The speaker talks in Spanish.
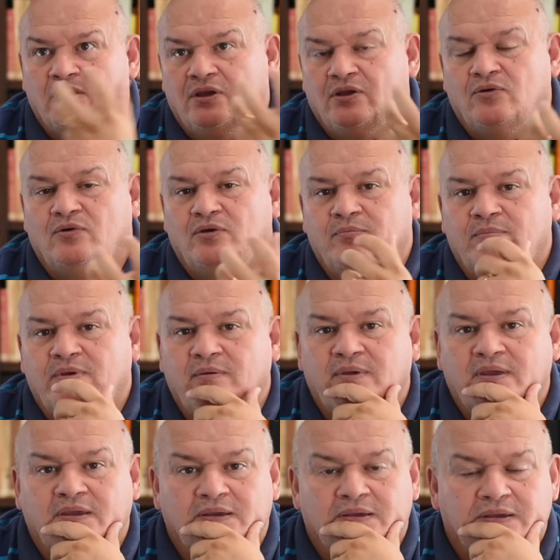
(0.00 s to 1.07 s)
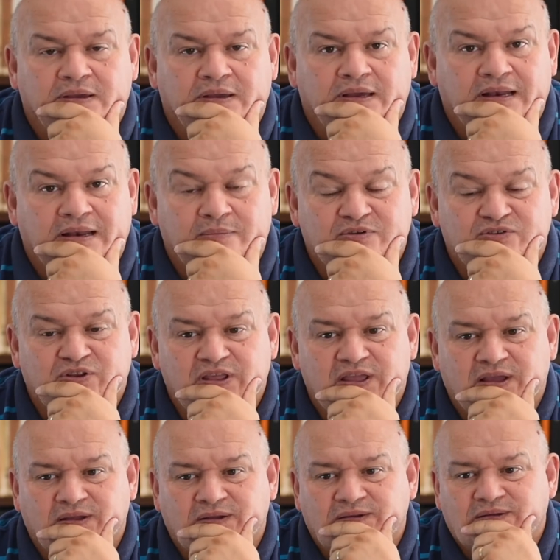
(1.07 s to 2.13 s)
que nos embebe a la
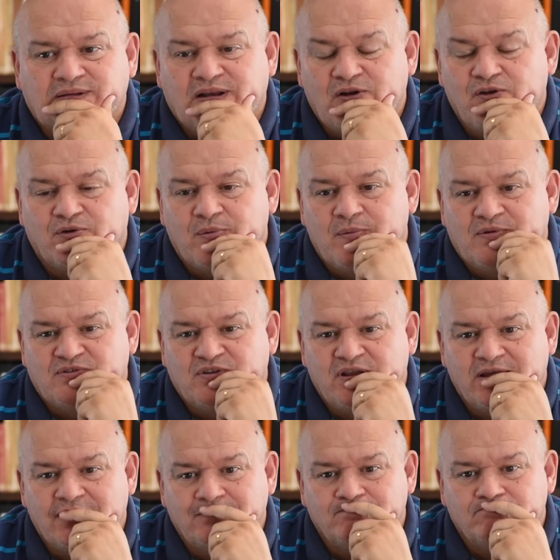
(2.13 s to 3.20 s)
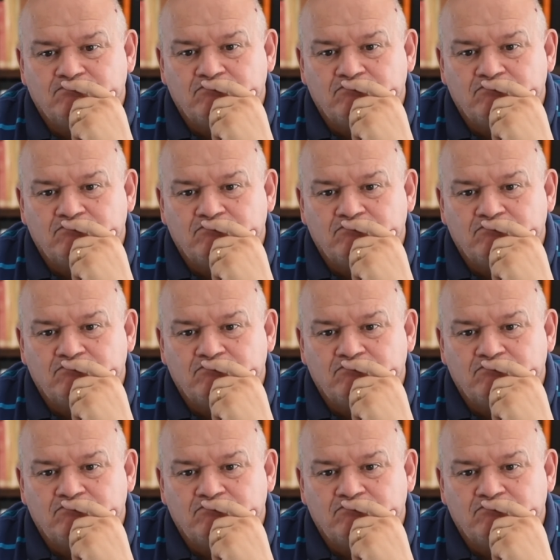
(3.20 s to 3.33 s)
mayoría, a la enorme mayoría,